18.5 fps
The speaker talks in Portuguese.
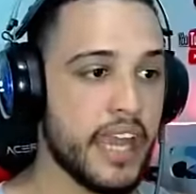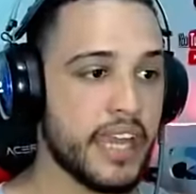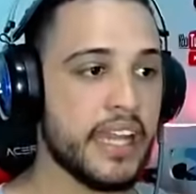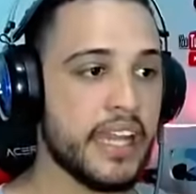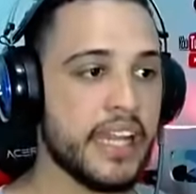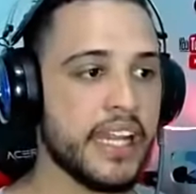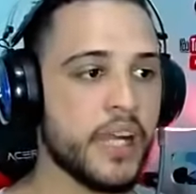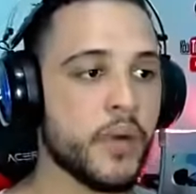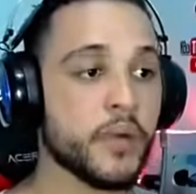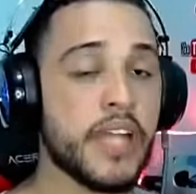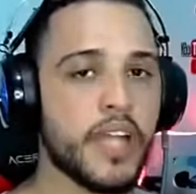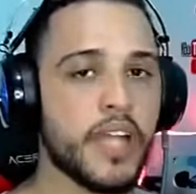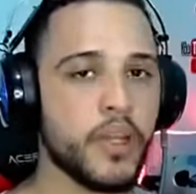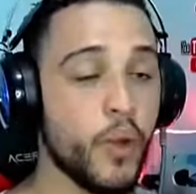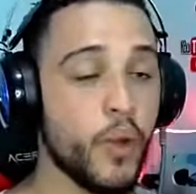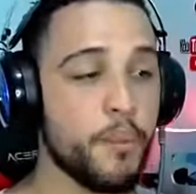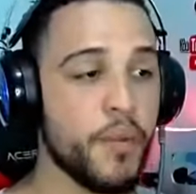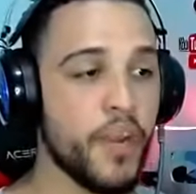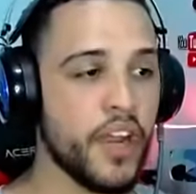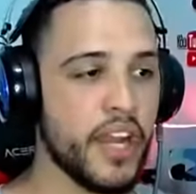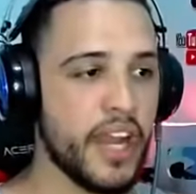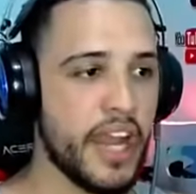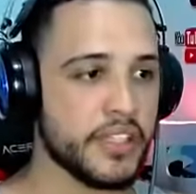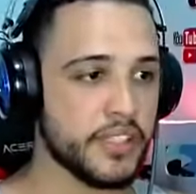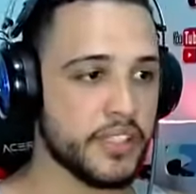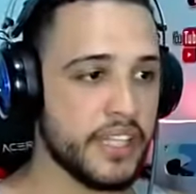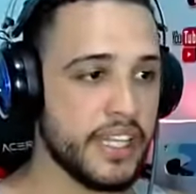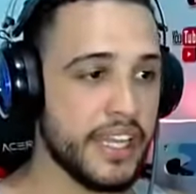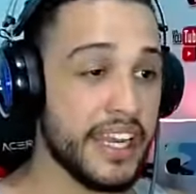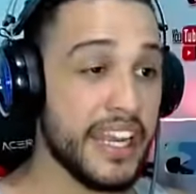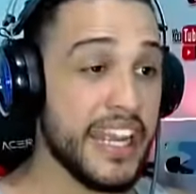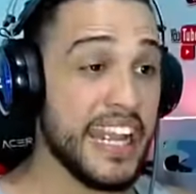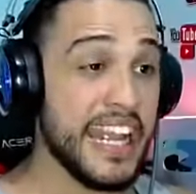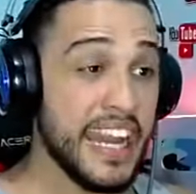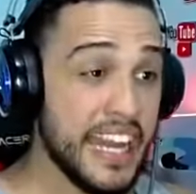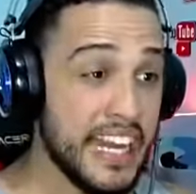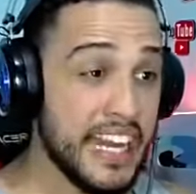que é aquele cão da lua bioelétrico, galera.
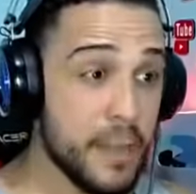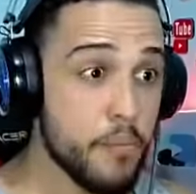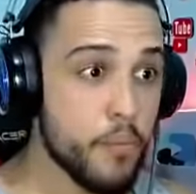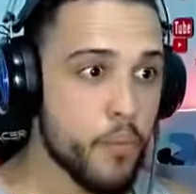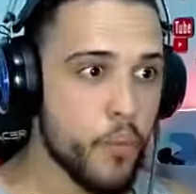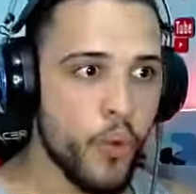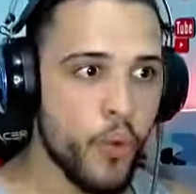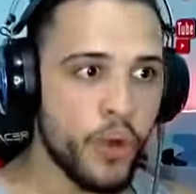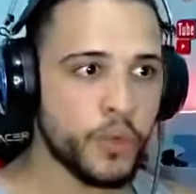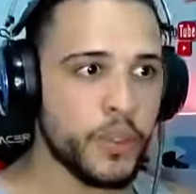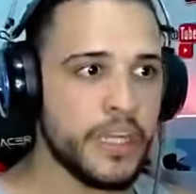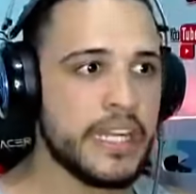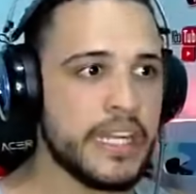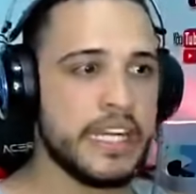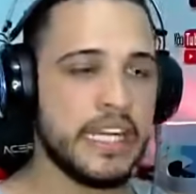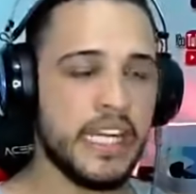Ele é muito